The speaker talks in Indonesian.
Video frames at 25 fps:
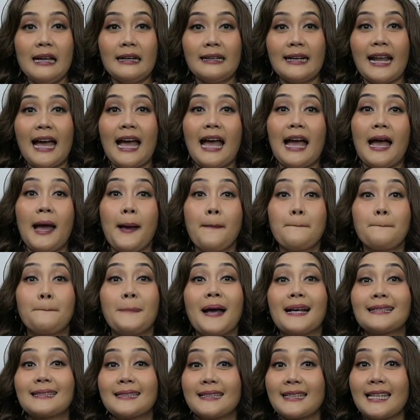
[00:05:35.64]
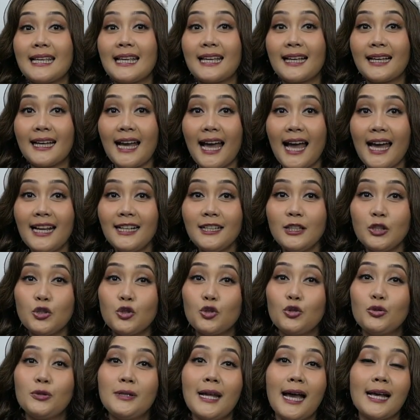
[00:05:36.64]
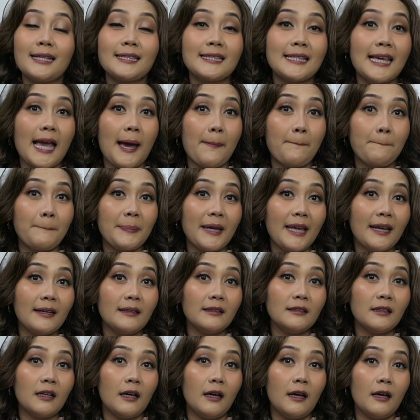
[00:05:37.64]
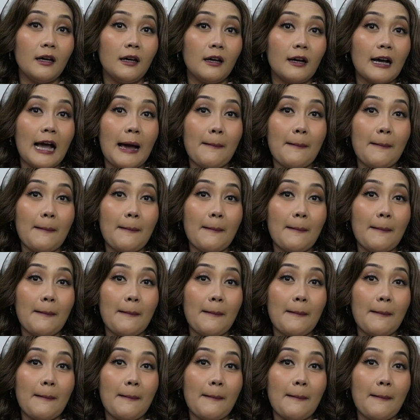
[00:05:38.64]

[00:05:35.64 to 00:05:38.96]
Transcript: Nah, pastikan sudah siapin eh,